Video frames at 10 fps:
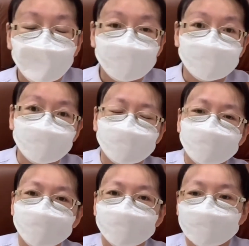IgA ต้อง
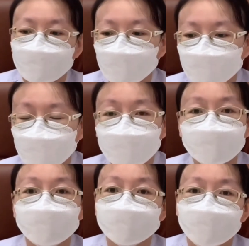คุมไต
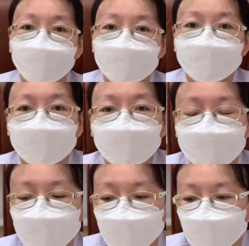ทุกระยะเลยค่ะ
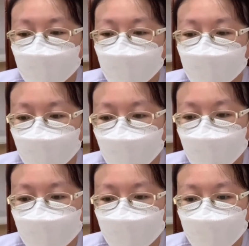คุมความดันนะคะ
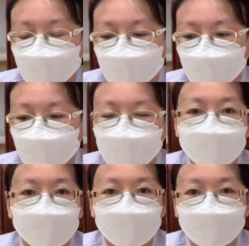ส่วนใหญ่ก็แนะ
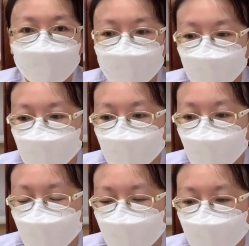นำแบบวัดความดันทุก
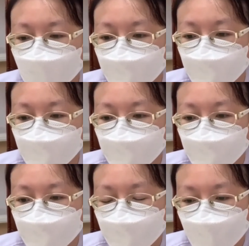วัน
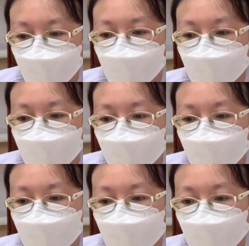ค่ะ
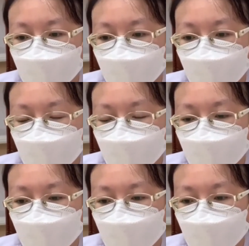แล้ว
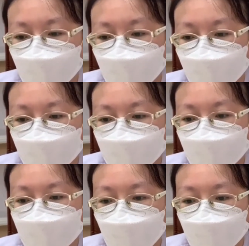ก็จริ
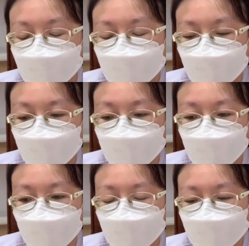งยาเอนเซตในไต
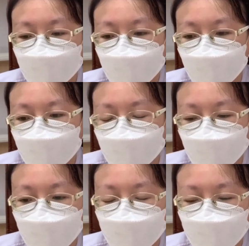IgA อย่างเงี้
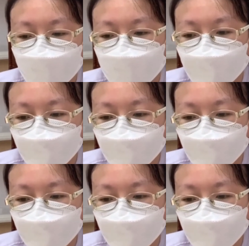ยค่ะแบบ